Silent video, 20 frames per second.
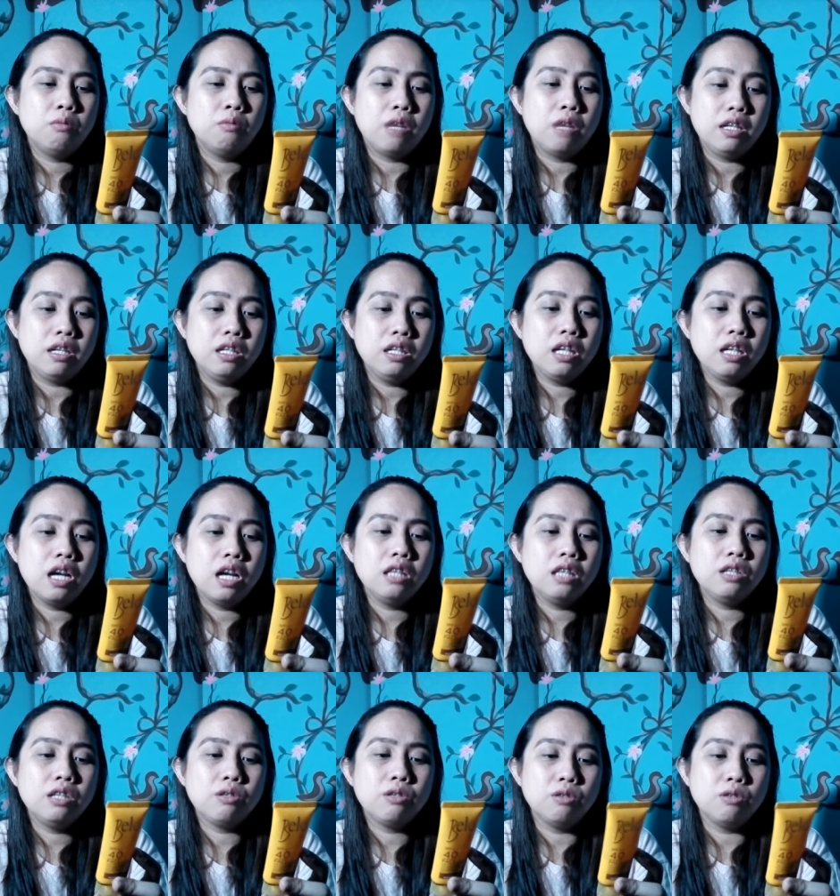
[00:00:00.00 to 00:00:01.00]
warning
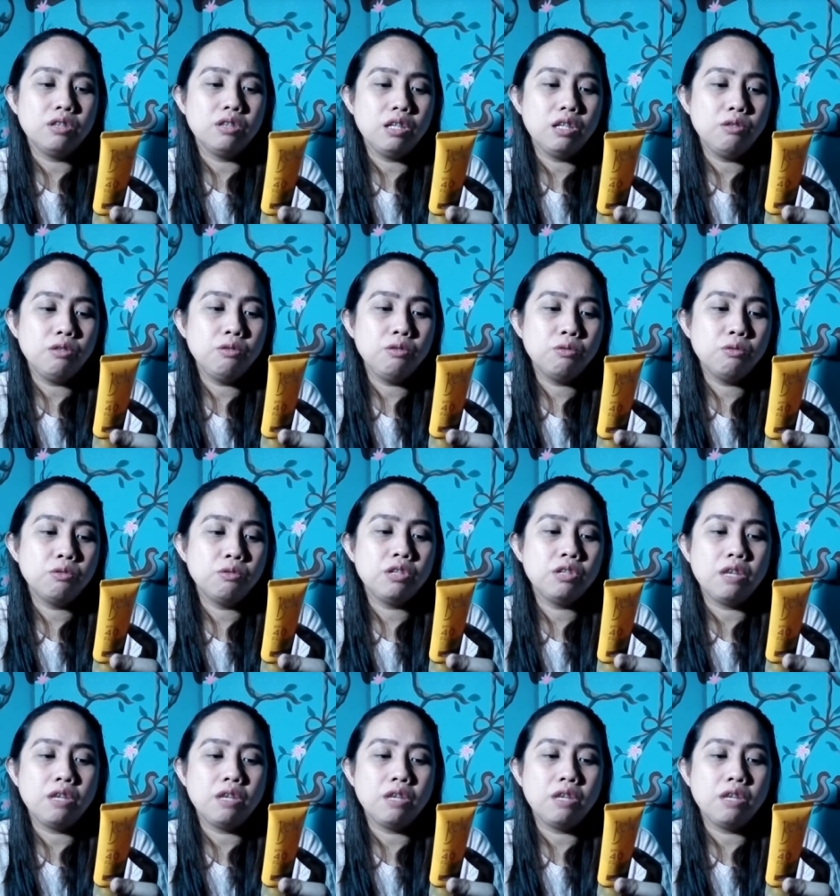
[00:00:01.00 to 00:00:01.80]
nga discontinue use